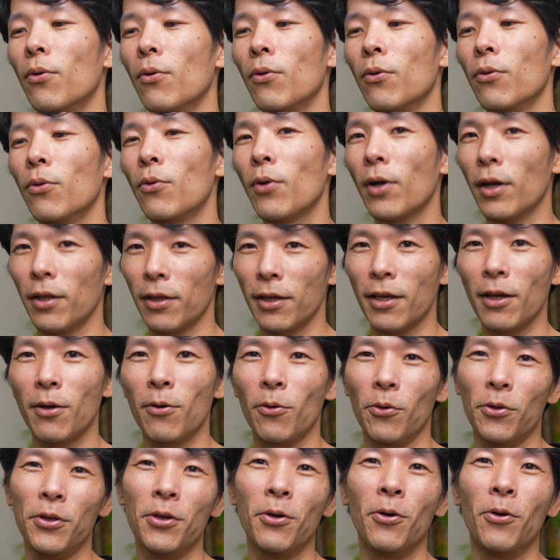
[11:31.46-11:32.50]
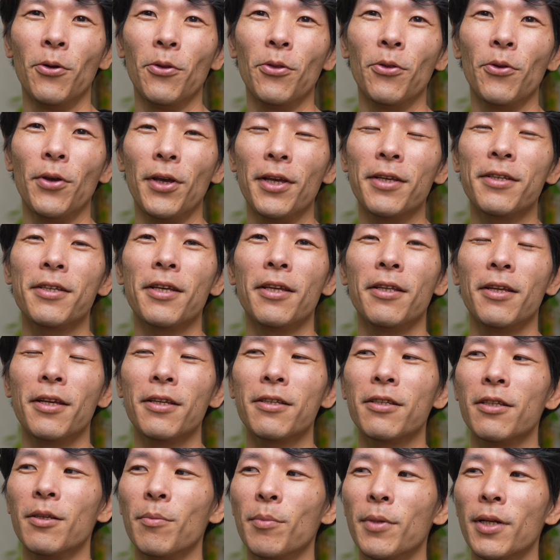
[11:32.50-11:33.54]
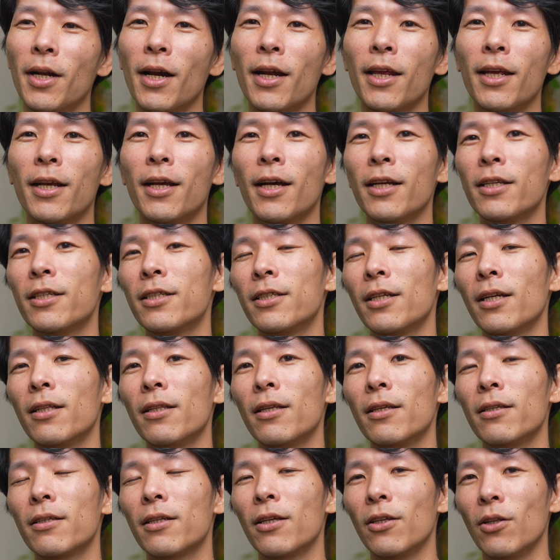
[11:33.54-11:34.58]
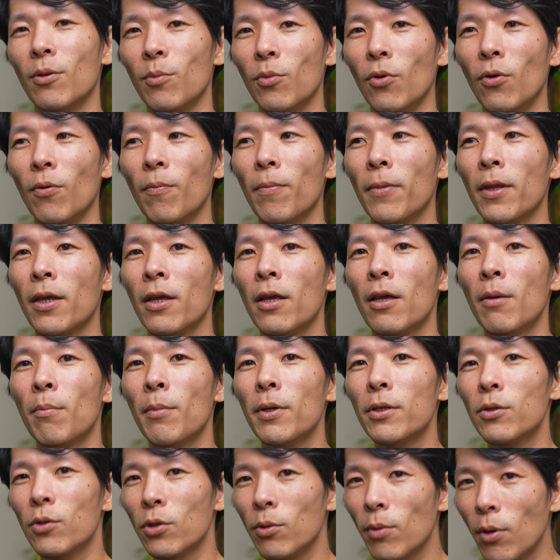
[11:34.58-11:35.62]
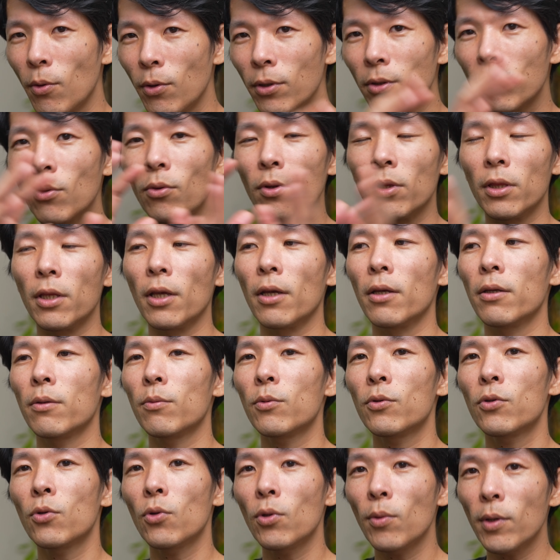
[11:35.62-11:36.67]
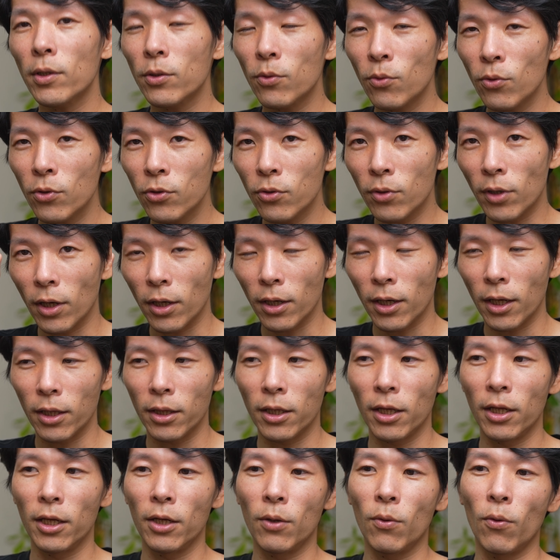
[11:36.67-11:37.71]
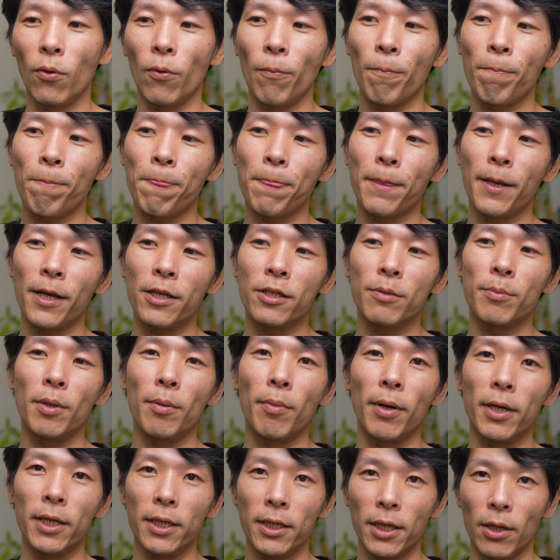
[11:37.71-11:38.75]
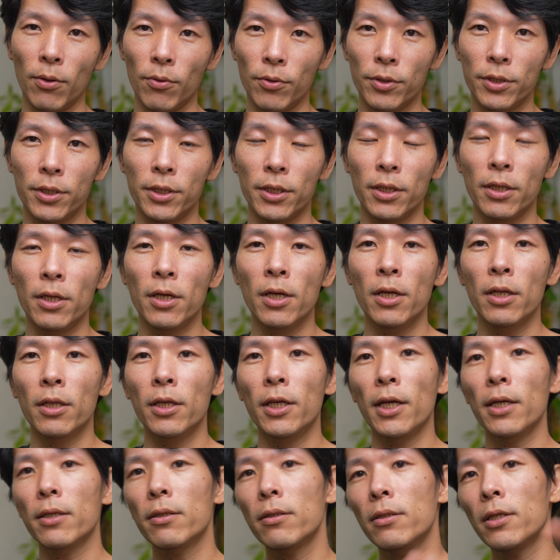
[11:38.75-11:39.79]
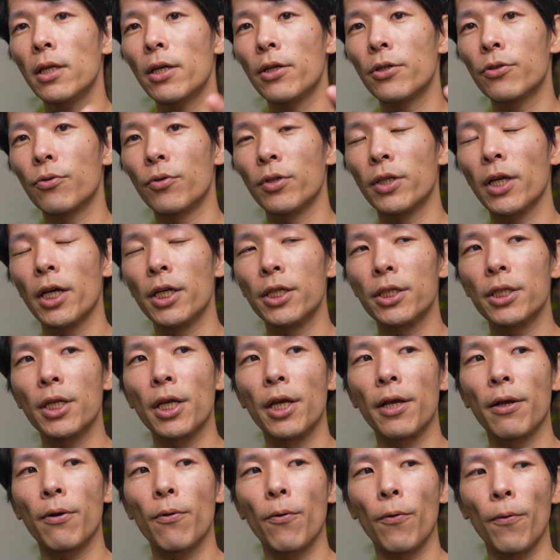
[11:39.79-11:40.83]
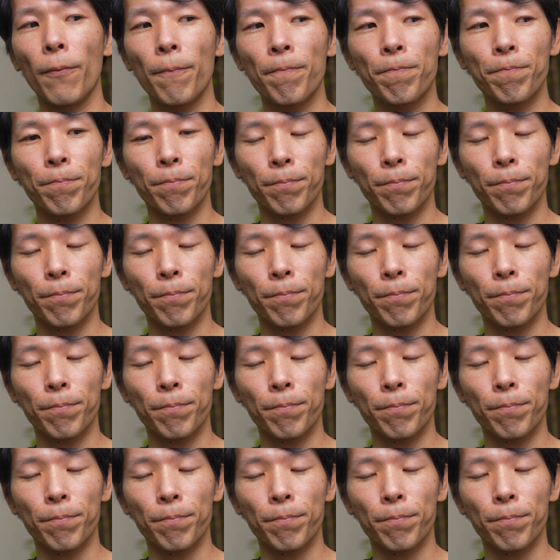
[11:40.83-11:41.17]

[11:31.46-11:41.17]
の、のが結構日本の SNS に見られがちなんですけども、まあ、それは置いといて、それはその人が勝手にこう、休めばいいだろうし、休んでいる人に対して、こ